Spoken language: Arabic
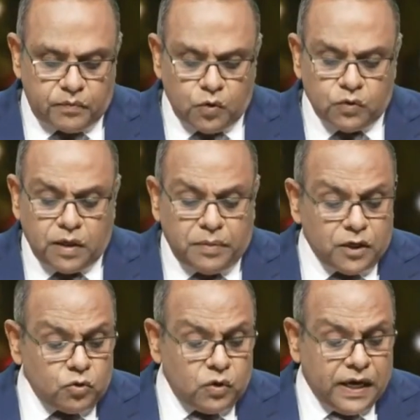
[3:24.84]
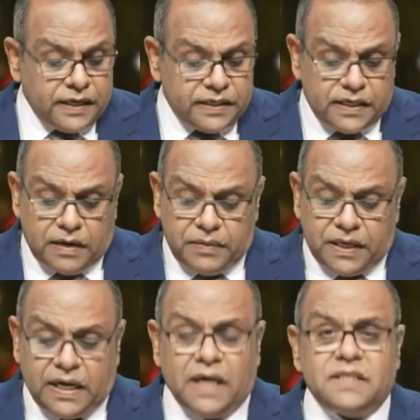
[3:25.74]
وده برضو لان
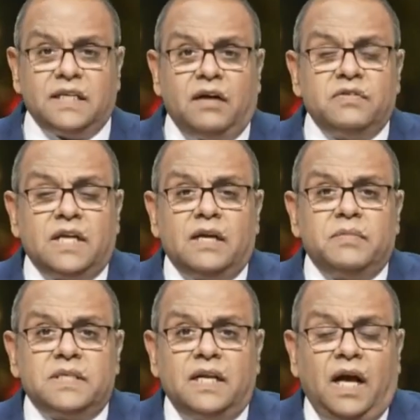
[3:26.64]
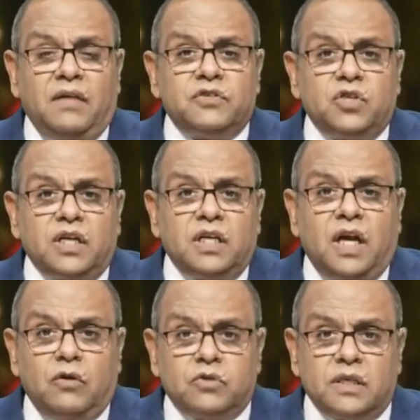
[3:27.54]
امريكا عايزه تحافظ على مصالحها في الشرق
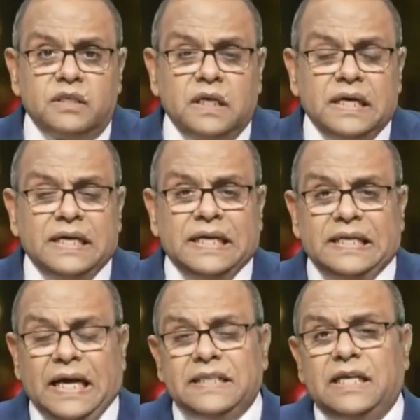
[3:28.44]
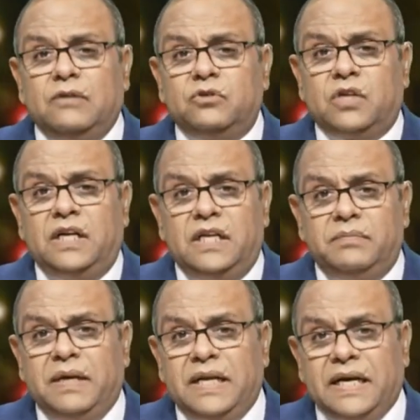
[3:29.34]
الاوسط يعني حتى لو اسرائيل
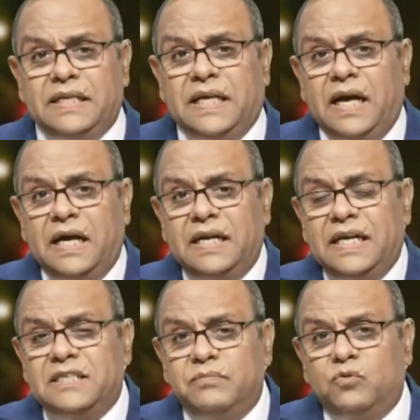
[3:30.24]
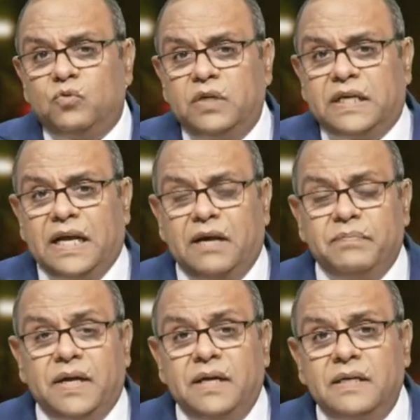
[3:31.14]
بلغتها لازم تقول
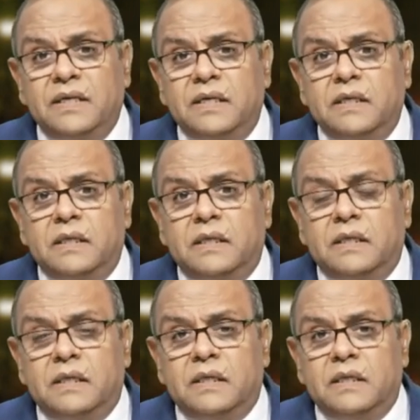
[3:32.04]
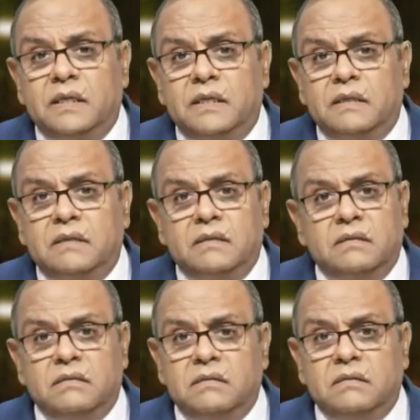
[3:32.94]
الكلام ده
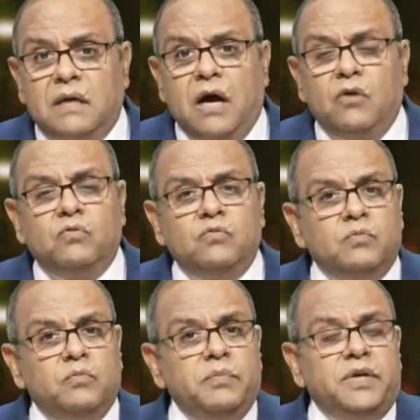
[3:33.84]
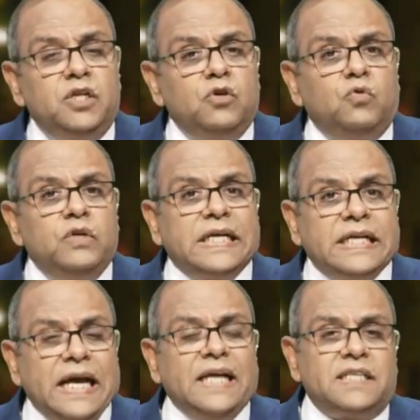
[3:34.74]
آه، او ممكن يكون
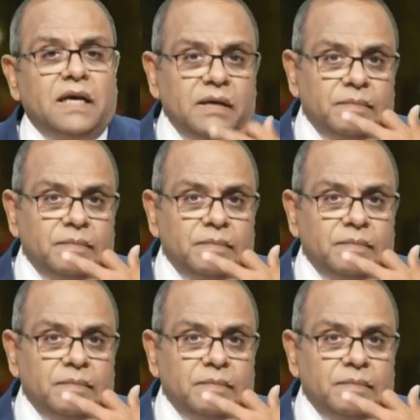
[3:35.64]
الرئاسه